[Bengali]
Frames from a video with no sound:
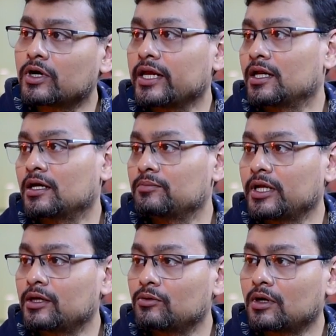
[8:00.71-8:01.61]
ঢোকাই না
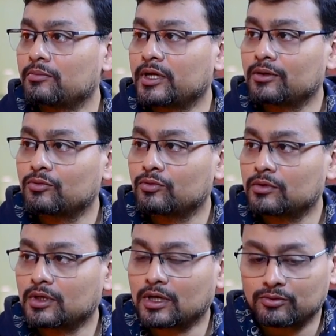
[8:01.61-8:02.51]
মানে মানে
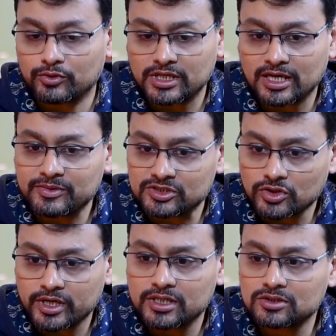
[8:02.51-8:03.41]
ওয়েদার আই এম
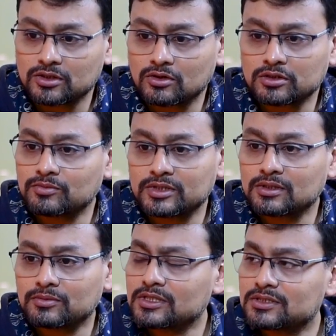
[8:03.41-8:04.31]
এনজয়িং ইট অর নট
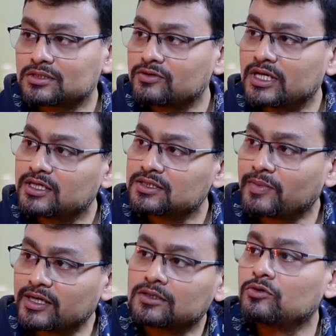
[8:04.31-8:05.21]
ইটস রিয়েলি ডাজন্ট
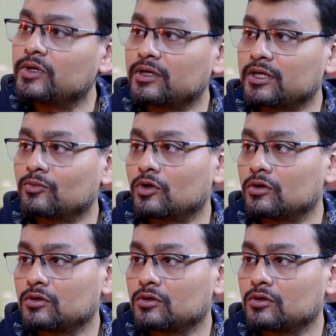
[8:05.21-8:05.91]
ম্যাটার টু মি এনিমোর